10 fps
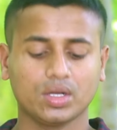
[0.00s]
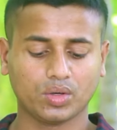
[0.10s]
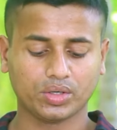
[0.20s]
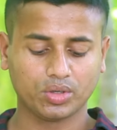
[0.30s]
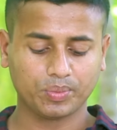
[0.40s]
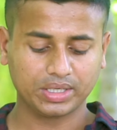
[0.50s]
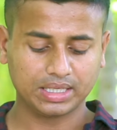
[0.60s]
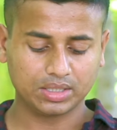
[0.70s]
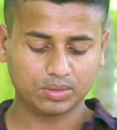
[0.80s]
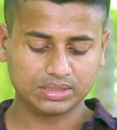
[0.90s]
কন্টিনিউ উপরে
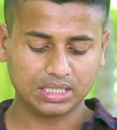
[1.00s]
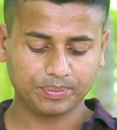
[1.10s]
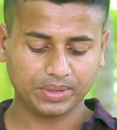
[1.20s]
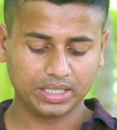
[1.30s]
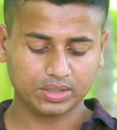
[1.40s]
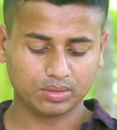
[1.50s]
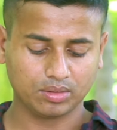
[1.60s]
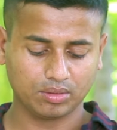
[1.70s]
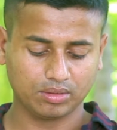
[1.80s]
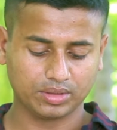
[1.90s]
ক্লিক করে দেওয়ার পর একটু
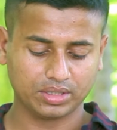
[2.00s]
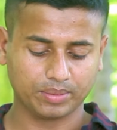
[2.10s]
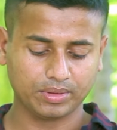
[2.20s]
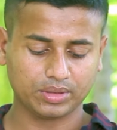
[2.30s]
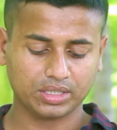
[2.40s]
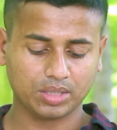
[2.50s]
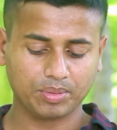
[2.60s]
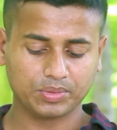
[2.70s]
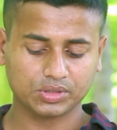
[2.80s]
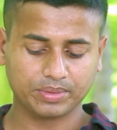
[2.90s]
লোডিং হবে লোডিং হওয়ার
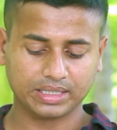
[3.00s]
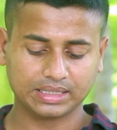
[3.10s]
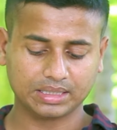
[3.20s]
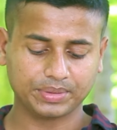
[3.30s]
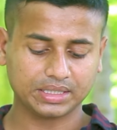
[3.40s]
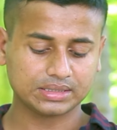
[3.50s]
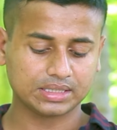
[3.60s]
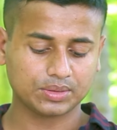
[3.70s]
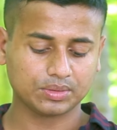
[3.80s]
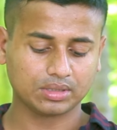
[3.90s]
পর প্রথমে এখান থেকে আপনাদেরকে
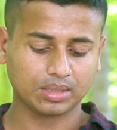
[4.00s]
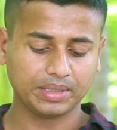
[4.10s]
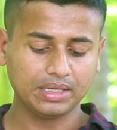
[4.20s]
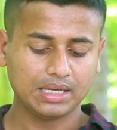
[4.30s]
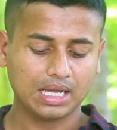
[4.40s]
যেটা করতে হবে